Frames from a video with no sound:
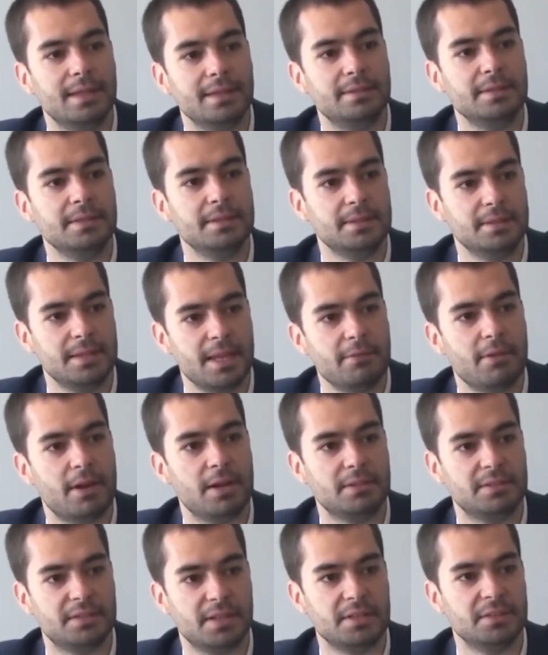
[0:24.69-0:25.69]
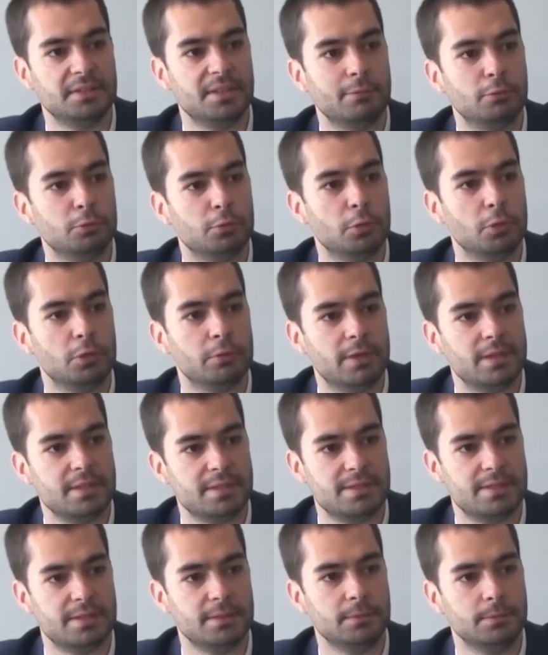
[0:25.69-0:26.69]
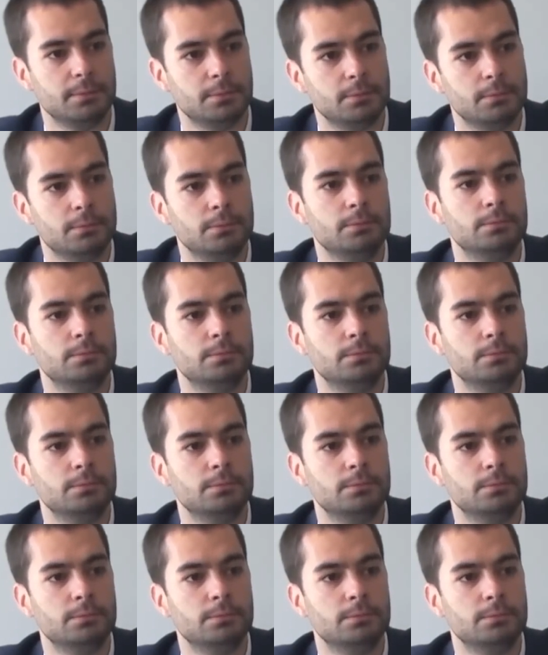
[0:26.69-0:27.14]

dediği ne var Sayın Davutoğlu Bey sizin?